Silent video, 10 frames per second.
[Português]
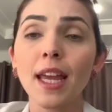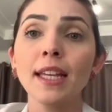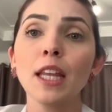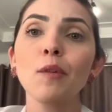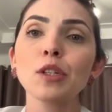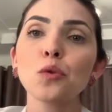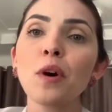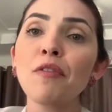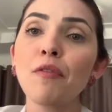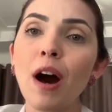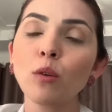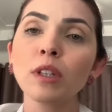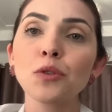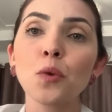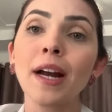Então, a sua
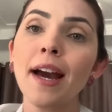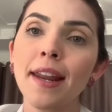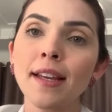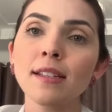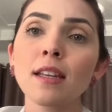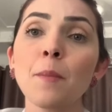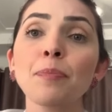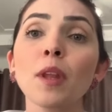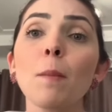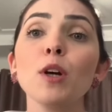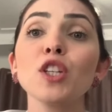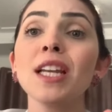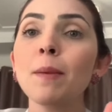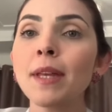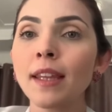falta, a sua carência pode
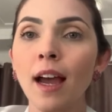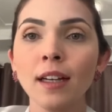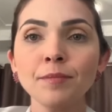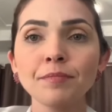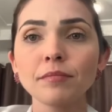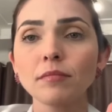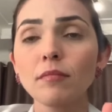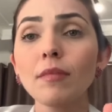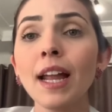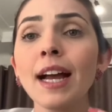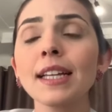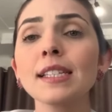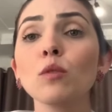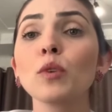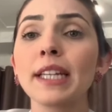limitar a
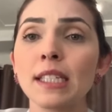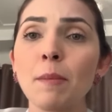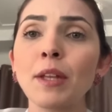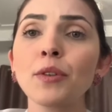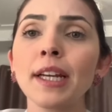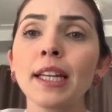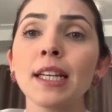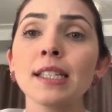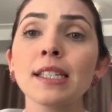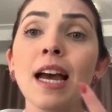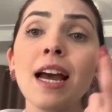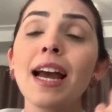questão do crescimento da criança,